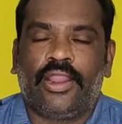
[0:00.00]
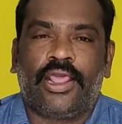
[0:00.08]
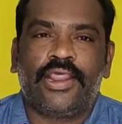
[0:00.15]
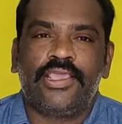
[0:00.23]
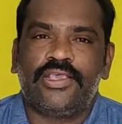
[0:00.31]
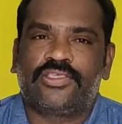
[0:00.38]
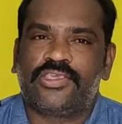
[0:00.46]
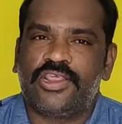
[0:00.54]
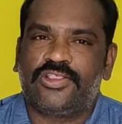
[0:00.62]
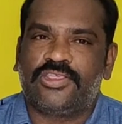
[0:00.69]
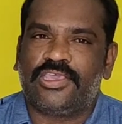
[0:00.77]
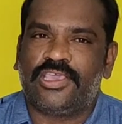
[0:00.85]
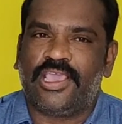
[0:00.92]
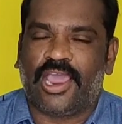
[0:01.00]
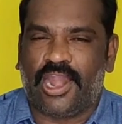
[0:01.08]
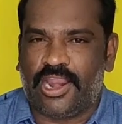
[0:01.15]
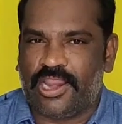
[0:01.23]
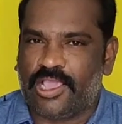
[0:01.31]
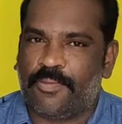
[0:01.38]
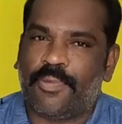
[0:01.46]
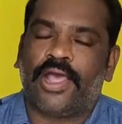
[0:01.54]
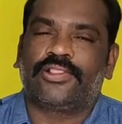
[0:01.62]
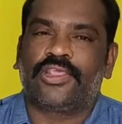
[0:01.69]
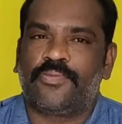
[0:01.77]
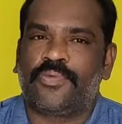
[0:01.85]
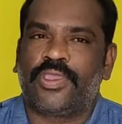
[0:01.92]
நிறைய சிரிச்சு எங்களை நீங்க
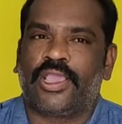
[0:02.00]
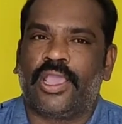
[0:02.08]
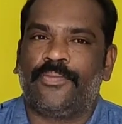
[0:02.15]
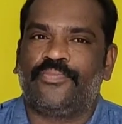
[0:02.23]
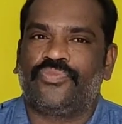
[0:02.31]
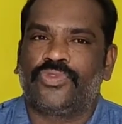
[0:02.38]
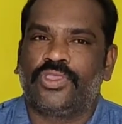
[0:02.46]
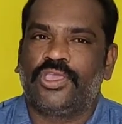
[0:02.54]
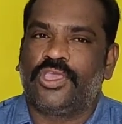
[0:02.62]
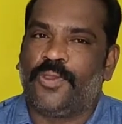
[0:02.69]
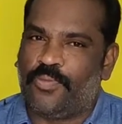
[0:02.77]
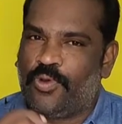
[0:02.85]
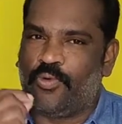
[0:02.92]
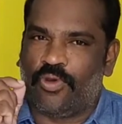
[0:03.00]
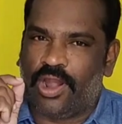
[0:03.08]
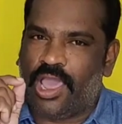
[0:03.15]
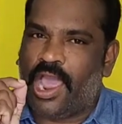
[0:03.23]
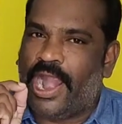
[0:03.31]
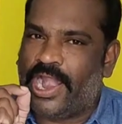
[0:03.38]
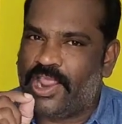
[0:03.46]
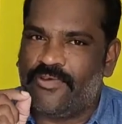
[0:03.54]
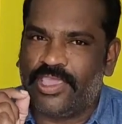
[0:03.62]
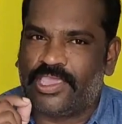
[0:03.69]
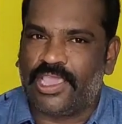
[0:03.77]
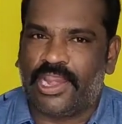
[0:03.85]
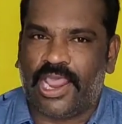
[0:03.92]
பார்த்துருப்பீங்க இப்போ உங்களை அழ
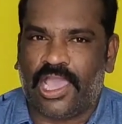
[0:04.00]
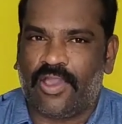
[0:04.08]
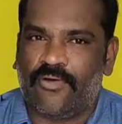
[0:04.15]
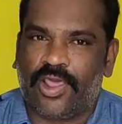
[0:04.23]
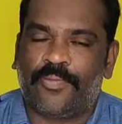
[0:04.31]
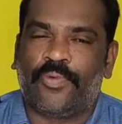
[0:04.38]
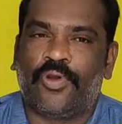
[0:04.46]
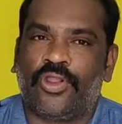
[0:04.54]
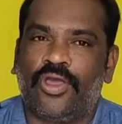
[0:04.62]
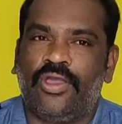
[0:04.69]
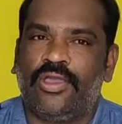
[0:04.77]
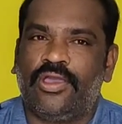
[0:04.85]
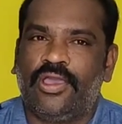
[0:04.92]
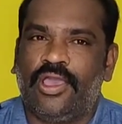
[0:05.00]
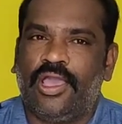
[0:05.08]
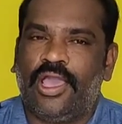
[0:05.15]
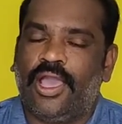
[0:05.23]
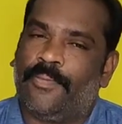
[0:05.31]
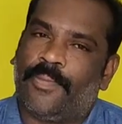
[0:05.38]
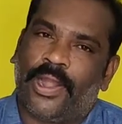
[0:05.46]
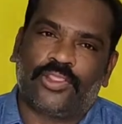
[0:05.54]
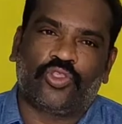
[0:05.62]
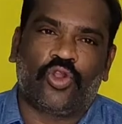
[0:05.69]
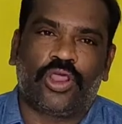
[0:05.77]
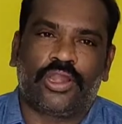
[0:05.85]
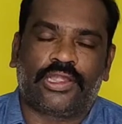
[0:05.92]
வைக்க நாங்க வரப்போறோம்
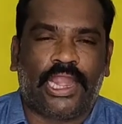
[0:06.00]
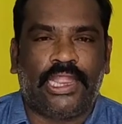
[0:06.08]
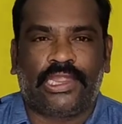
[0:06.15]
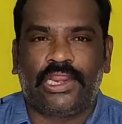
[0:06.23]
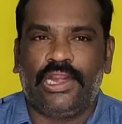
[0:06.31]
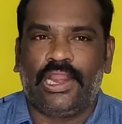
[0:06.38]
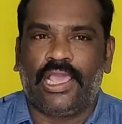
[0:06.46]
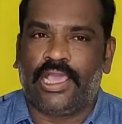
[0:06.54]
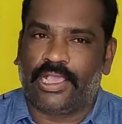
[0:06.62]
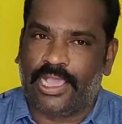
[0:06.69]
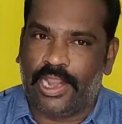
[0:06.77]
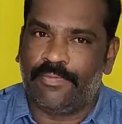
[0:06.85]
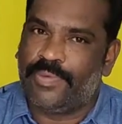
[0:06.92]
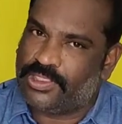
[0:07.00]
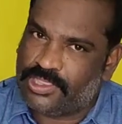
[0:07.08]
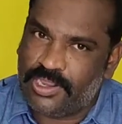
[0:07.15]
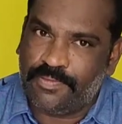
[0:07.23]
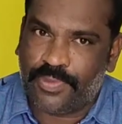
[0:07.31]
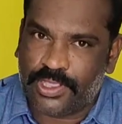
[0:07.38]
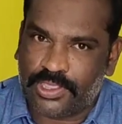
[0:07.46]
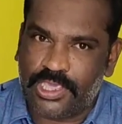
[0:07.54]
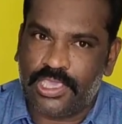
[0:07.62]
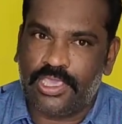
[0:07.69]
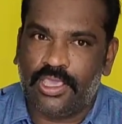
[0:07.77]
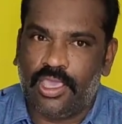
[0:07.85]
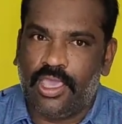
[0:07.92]
படத்தோட டைட்டில் கர்ப்பத்தின் பசி
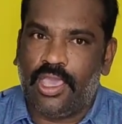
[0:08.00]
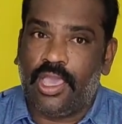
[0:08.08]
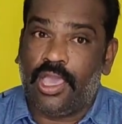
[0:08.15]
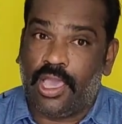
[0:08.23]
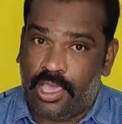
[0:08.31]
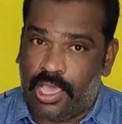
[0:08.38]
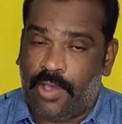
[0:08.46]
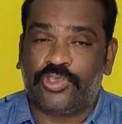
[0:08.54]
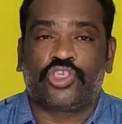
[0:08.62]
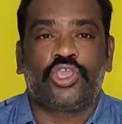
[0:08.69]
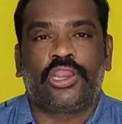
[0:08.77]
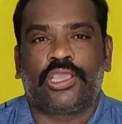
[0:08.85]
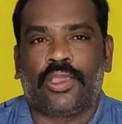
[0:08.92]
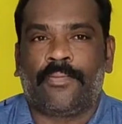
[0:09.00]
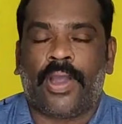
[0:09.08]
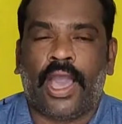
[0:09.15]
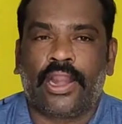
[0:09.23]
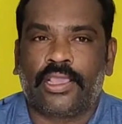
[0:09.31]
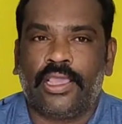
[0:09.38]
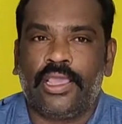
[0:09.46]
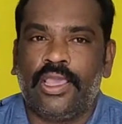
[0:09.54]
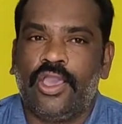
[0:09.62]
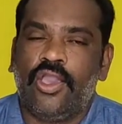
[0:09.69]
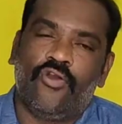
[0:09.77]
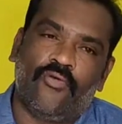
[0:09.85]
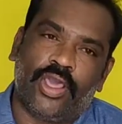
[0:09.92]
அவசியம் நீங்க பாருங்க
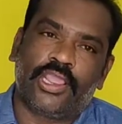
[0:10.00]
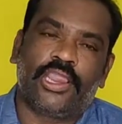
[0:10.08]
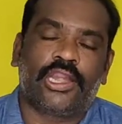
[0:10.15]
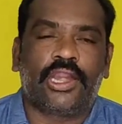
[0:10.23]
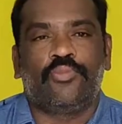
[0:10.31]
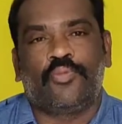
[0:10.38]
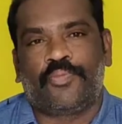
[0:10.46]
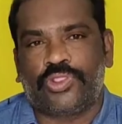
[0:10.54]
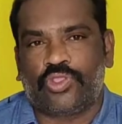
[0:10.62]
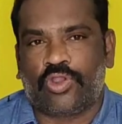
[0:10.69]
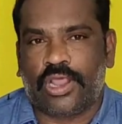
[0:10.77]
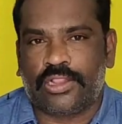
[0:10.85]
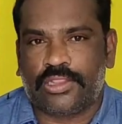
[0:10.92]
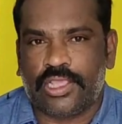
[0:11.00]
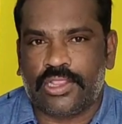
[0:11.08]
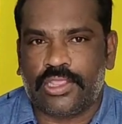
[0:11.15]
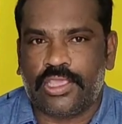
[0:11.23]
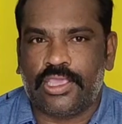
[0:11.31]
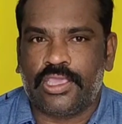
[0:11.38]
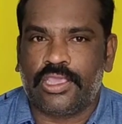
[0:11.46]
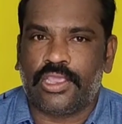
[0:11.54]
வருகின்ற முப்பத்தி ஒன்னாம் தேதி